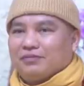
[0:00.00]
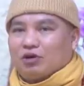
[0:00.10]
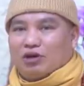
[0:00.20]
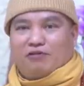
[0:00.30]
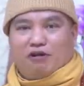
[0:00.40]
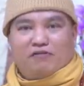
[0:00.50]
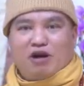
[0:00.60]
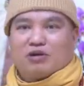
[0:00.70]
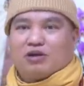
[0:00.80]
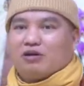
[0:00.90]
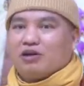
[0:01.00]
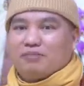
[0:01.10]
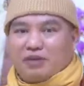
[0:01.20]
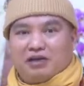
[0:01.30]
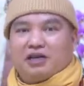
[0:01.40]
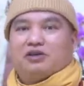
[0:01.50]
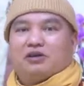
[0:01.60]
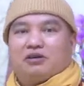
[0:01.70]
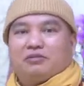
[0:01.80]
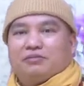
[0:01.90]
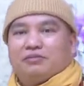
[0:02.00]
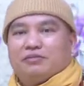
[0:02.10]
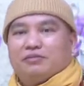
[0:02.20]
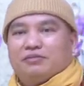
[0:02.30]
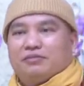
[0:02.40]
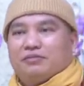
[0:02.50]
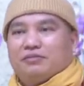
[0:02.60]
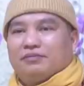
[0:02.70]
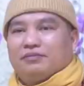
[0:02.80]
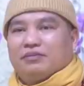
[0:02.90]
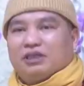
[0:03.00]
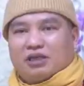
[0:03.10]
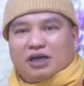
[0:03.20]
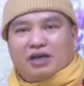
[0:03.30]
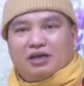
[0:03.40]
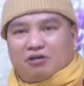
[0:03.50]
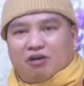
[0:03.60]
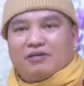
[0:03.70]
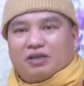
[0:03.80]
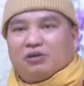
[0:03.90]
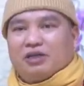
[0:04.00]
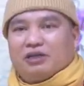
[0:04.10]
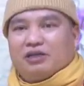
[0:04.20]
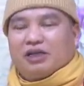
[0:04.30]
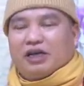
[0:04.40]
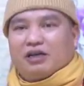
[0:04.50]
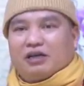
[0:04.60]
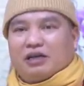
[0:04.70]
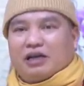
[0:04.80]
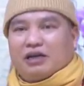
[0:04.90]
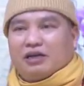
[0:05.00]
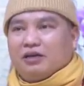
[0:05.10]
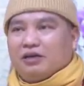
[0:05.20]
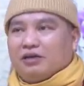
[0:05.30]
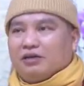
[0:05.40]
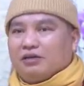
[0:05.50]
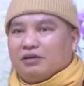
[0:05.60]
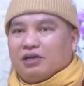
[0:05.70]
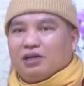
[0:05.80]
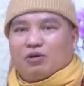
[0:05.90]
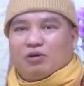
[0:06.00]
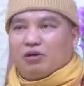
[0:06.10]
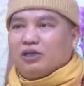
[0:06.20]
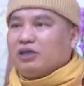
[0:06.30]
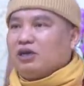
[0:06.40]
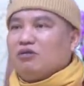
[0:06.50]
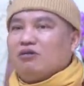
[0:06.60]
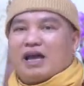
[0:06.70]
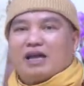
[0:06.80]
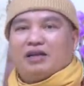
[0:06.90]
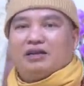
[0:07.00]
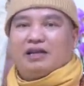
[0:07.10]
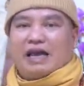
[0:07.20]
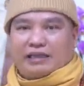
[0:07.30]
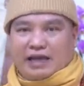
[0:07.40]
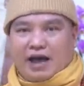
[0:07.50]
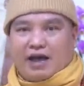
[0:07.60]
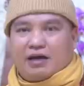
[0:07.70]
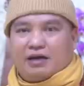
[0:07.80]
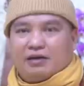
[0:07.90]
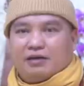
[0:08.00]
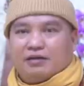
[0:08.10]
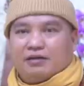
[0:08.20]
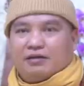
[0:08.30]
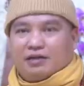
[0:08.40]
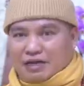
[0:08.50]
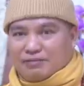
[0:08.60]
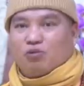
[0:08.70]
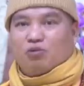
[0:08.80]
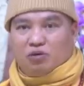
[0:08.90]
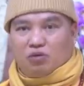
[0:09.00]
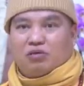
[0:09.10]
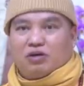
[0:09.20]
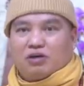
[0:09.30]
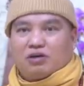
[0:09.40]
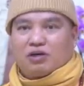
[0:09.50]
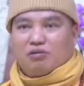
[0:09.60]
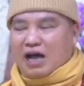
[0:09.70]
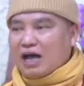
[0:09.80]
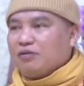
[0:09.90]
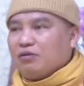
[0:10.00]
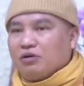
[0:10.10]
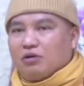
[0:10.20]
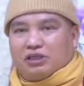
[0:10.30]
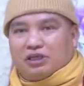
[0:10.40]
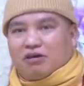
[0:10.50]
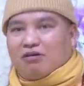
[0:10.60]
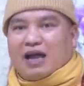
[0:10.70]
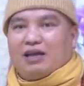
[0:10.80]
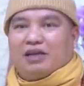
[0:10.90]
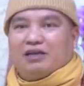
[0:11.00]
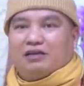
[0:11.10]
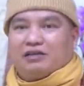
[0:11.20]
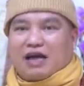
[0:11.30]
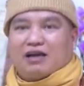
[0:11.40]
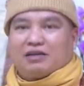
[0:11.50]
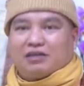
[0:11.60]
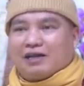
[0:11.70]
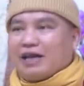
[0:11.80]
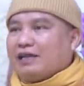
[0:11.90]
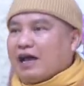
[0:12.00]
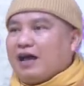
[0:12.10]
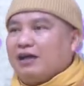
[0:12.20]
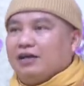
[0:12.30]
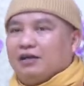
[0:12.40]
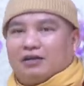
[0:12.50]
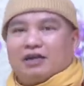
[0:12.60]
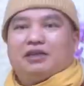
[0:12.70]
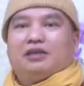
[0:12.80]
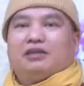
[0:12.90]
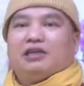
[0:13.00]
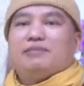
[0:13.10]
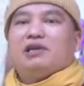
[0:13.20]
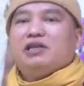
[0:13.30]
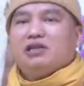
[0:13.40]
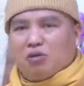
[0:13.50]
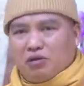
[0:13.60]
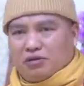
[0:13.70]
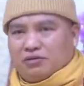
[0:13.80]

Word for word: còn phó phòng nó có đến mấy người rồi mà trước đây nói với tôi như thế là đi bộ đội thì không có ai lên đến đại tá tức là làm trong quân ngũ đó, công an và quân đội chưa có ai lên thăng được chức đại tá tức là gì chỉ làm lính thôi